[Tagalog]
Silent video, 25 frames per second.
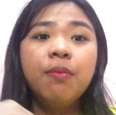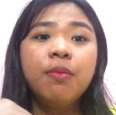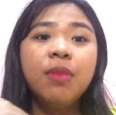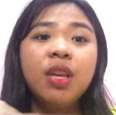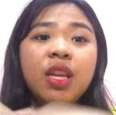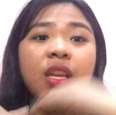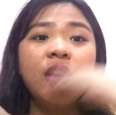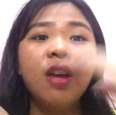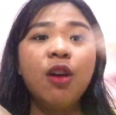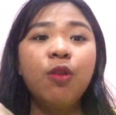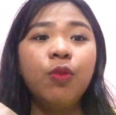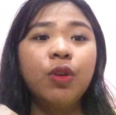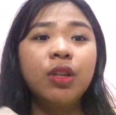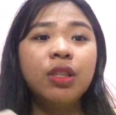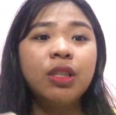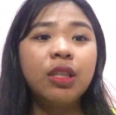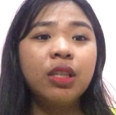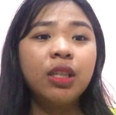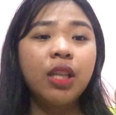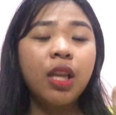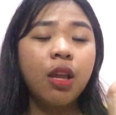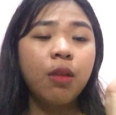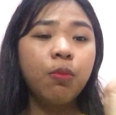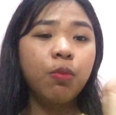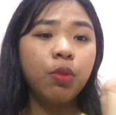Mia
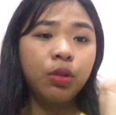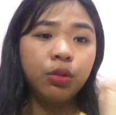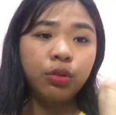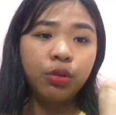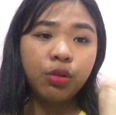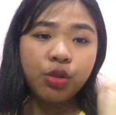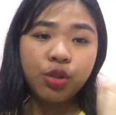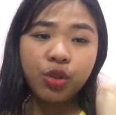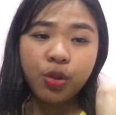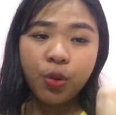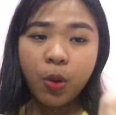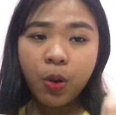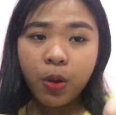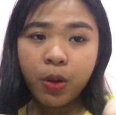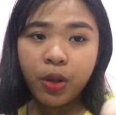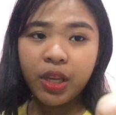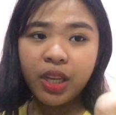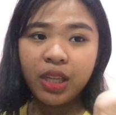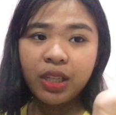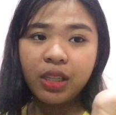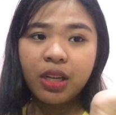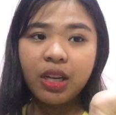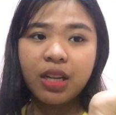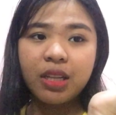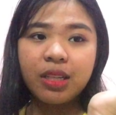wasn't able to
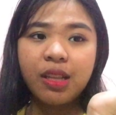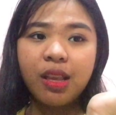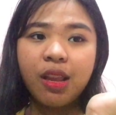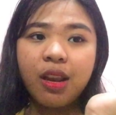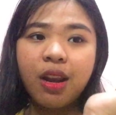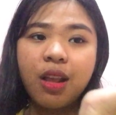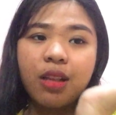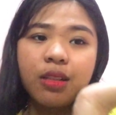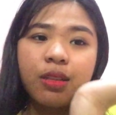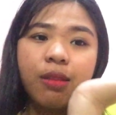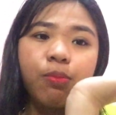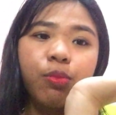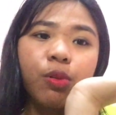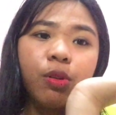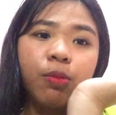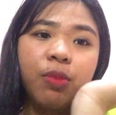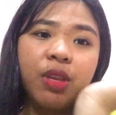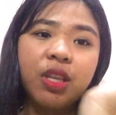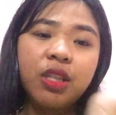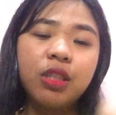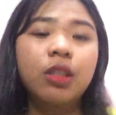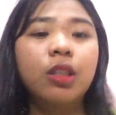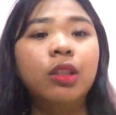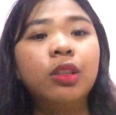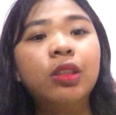join kasi nasa
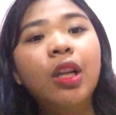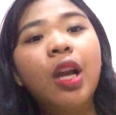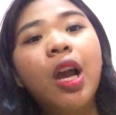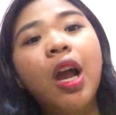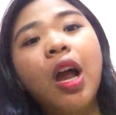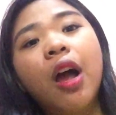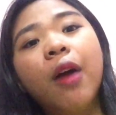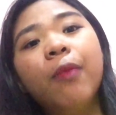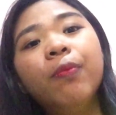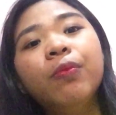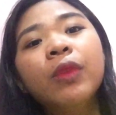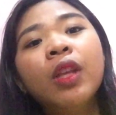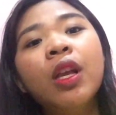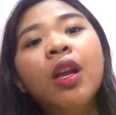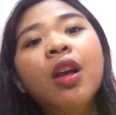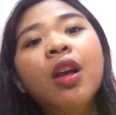probinsya siya.